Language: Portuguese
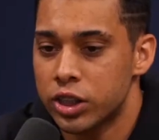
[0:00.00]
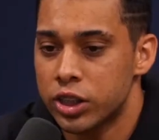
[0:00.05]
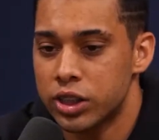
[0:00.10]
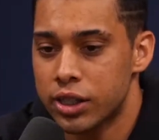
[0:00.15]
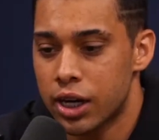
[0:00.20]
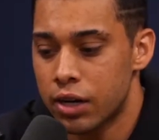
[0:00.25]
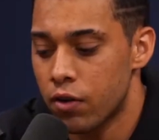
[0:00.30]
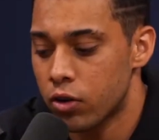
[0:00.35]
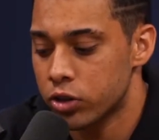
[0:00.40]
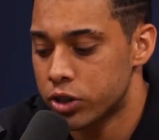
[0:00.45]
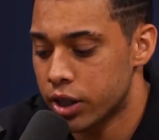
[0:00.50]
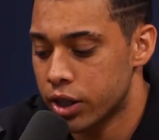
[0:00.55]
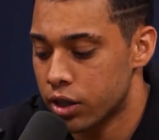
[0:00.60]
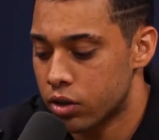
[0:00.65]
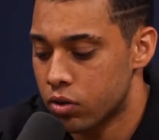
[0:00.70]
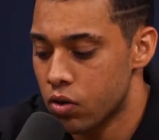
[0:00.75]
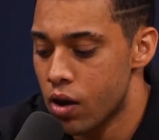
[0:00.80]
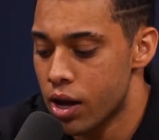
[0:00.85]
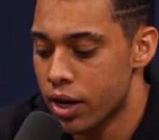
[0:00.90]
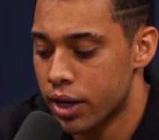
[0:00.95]
de gravar o
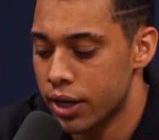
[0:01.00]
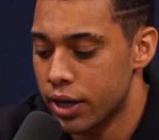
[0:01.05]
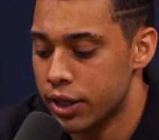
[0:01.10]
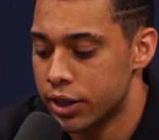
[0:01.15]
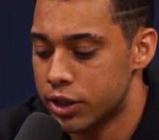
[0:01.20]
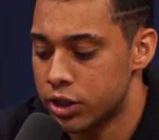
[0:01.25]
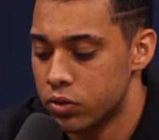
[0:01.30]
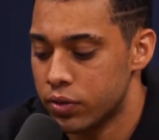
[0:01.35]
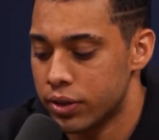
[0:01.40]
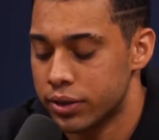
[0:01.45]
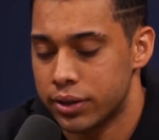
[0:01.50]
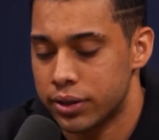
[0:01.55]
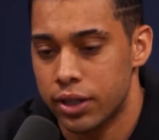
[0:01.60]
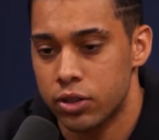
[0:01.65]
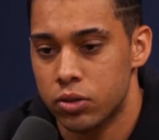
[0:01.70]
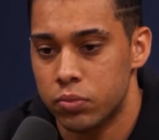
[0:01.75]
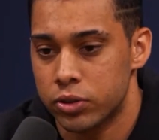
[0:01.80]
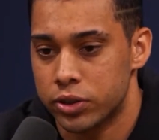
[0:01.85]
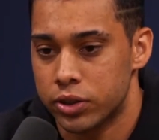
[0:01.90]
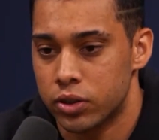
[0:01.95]
TikTok, eles tinham a senha
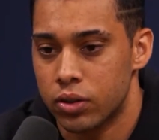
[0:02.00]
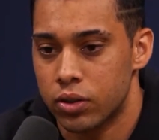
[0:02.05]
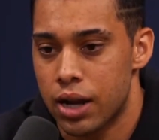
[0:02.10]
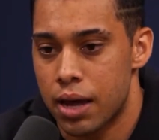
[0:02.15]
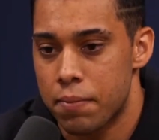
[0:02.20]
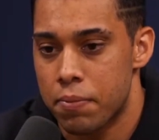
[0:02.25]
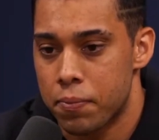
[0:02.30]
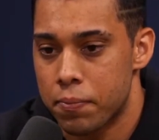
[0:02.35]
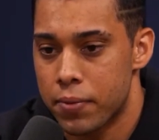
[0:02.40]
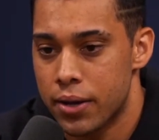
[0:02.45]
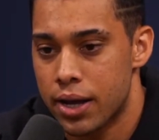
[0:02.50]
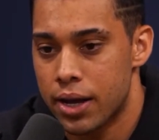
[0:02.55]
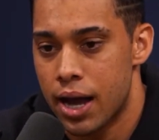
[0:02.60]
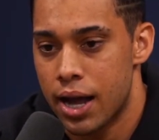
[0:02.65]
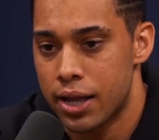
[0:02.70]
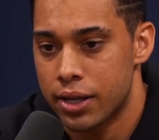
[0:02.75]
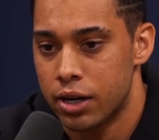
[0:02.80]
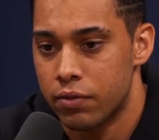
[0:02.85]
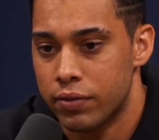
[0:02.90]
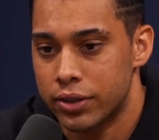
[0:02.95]
do meu celular para pegar a
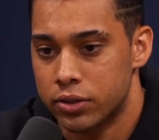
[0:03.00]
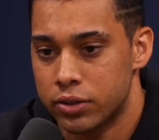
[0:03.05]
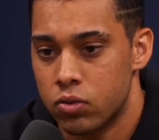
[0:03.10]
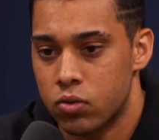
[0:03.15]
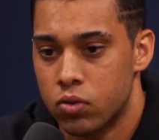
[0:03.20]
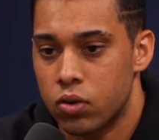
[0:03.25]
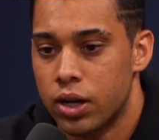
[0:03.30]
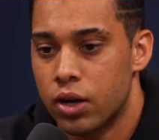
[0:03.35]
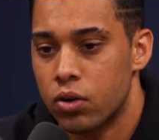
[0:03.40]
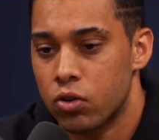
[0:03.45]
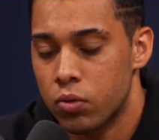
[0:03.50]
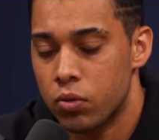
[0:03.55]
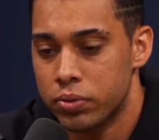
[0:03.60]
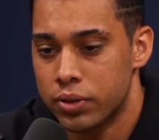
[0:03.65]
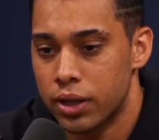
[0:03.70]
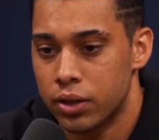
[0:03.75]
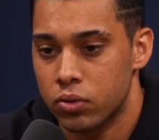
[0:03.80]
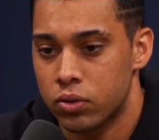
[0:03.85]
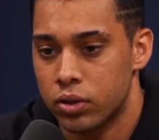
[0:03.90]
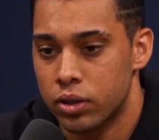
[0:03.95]
gravação e colocar no
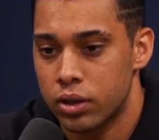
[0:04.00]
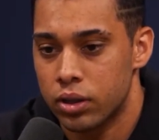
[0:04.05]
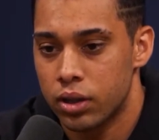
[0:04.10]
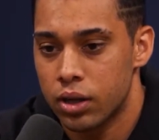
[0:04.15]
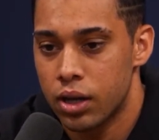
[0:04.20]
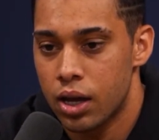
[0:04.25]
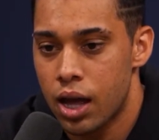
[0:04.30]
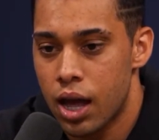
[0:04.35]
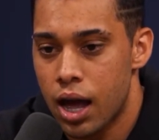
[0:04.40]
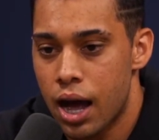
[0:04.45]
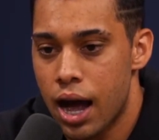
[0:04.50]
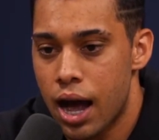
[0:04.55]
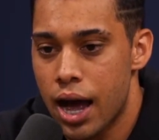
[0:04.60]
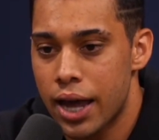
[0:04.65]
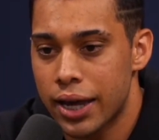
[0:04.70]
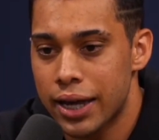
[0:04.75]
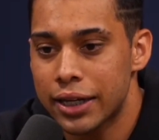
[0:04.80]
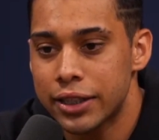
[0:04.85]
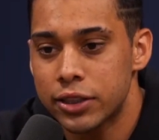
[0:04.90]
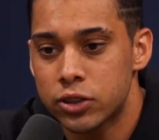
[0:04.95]
computador.
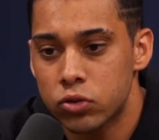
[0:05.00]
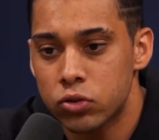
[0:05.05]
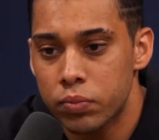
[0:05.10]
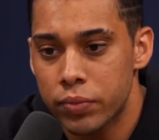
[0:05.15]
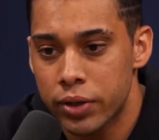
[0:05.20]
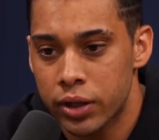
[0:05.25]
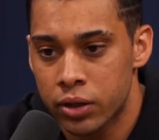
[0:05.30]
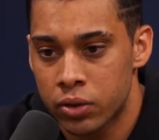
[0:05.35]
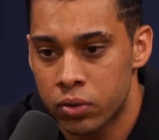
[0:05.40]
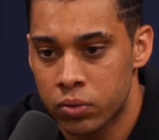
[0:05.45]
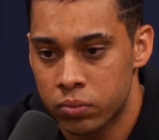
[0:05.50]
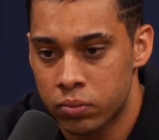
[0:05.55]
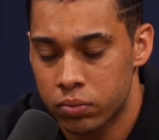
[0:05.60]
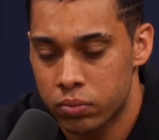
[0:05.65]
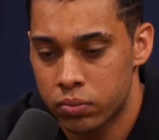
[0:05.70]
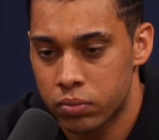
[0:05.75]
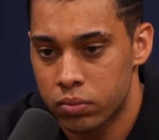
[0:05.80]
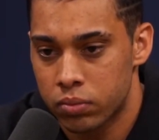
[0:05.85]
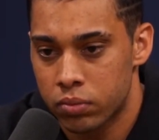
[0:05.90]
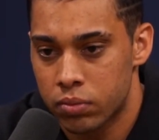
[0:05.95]
Aí eles sumiram.
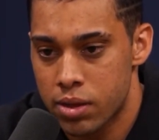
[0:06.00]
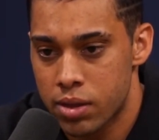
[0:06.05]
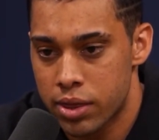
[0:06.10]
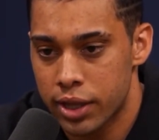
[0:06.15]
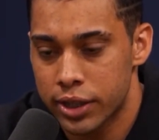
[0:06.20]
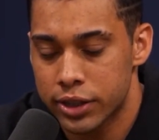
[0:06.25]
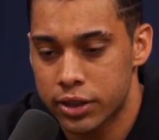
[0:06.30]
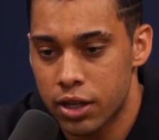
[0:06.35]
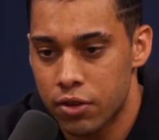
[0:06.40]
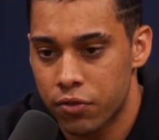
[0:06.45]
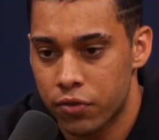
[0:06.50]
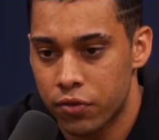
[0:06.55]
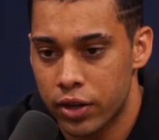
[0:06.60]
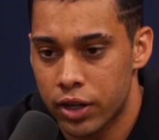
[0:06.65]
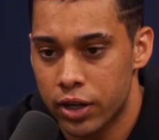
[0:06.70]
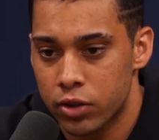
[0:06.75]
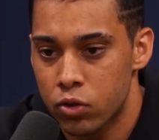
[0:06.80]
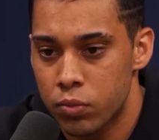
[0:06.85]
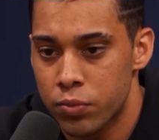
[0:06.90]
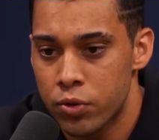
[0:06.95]
Sexta-feira
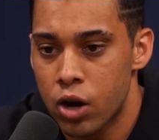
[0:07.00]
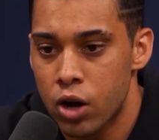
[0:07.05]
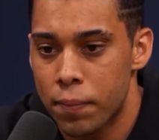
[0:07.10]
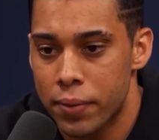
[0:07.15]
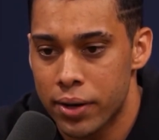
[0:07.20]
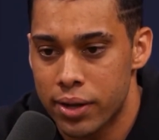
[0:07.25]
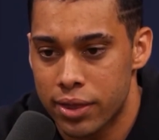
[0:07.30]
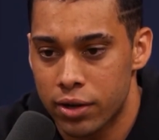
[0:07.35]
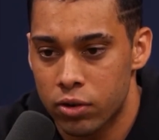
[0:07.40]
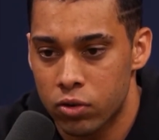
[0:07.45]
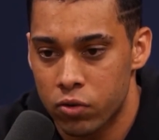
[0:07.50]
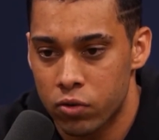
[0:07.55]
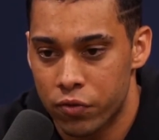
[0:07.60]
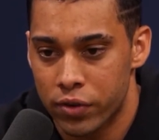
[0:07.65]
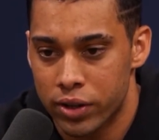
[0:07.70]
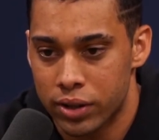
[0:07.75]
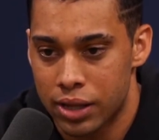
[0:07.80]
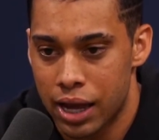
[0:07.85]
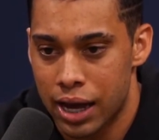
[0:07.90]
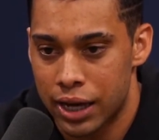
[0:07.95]
e domingo apareceram no
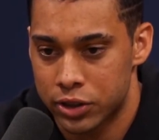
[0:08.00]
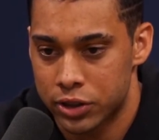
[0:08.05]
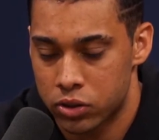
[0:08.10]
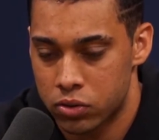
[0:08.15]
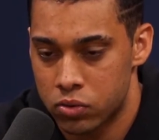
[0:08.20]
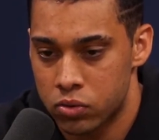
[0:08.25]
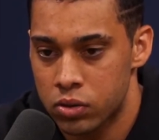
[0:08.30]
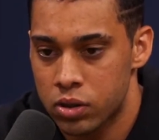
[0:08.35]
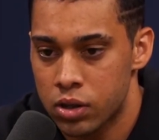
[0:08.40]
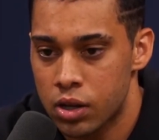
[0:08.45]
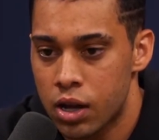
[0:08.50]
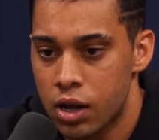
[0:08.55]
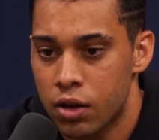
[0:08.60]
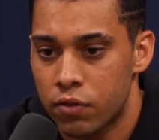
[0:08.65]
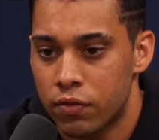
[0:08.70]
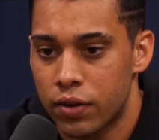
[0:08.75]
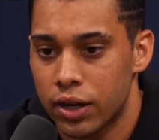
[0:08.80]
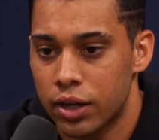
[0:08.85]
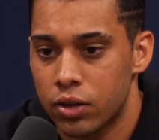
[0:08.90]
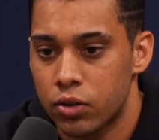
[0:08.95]
Fantástico
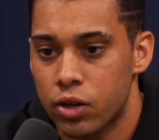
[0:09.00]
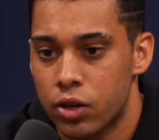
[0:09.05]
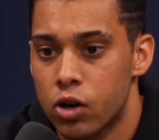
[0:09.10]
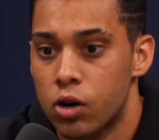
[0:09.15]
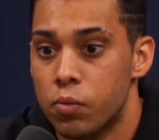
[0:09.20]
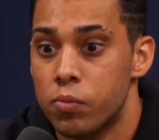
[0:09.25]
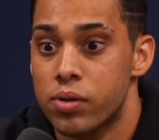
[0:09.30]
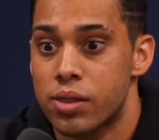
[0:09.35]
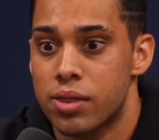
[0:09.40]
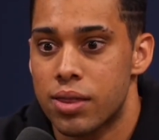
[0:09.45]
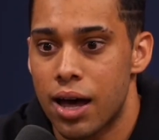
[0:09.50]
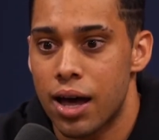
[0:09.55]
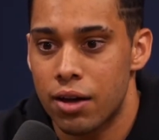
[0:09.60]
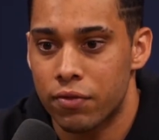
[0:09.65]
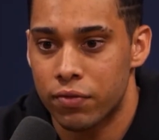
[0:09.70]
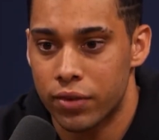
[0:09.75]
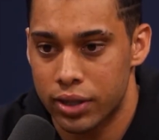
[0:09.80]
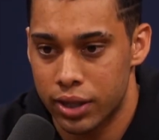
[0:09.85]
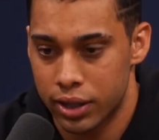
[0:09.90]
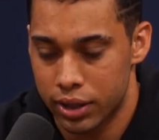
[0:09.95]
falando que eu
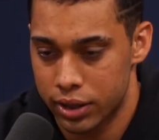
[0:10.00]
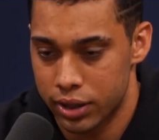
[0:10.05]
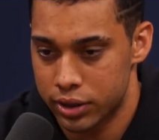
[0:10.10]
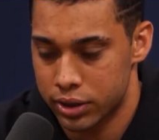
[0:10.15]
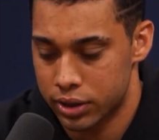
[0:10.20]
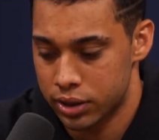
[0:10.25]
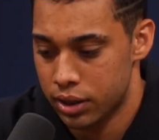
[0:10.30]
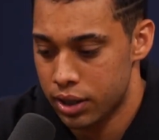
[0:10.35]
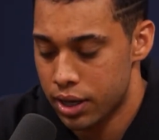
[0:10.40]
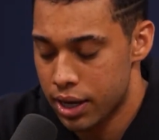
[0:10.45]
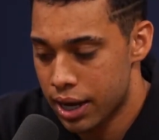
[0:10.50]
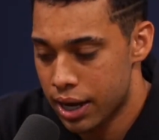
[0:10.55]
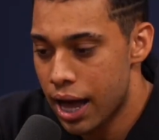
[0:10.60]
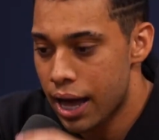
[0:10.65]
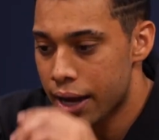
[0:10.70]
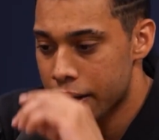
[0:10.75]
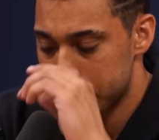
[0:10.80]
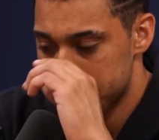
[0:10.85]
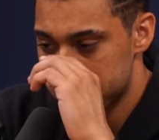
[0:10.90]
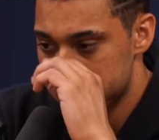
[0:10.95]
abusava deles.
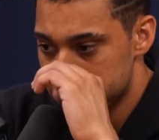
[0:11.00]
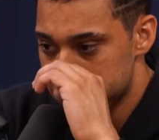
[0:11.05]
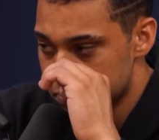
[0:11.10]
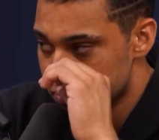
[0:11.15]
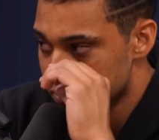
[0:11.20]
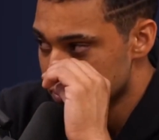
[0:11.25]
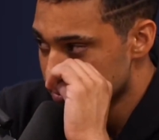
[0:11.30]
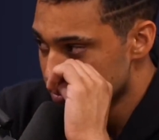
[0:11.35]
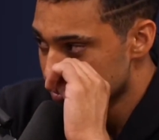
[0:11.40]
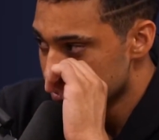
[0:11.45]
Cara. Nossa, Gabriel,